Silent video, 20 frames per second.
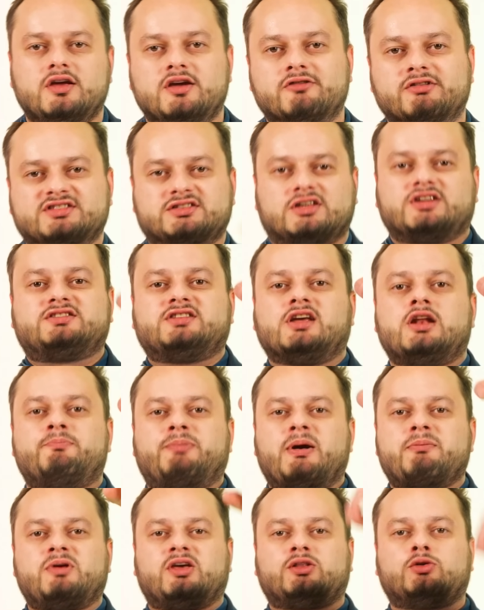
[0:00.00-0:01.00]
и воскресили
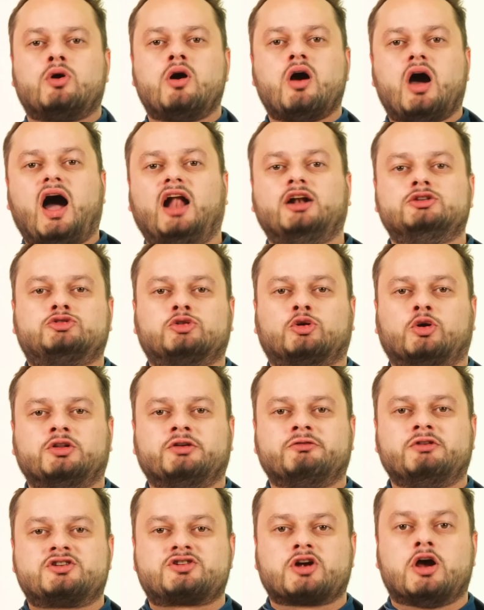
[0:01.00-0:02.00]
победу
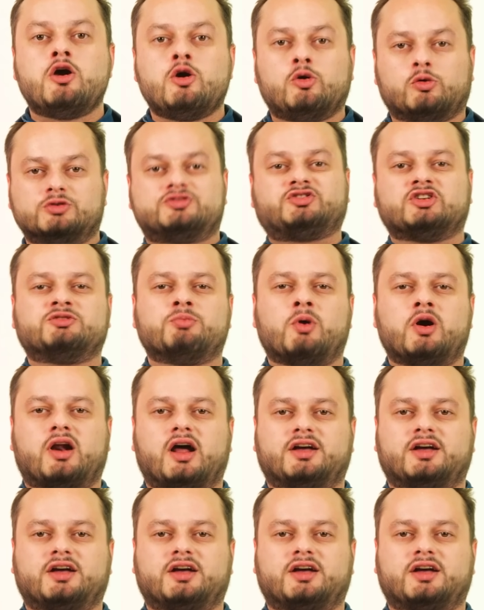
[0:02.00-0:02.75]
Альтроновича у седьмой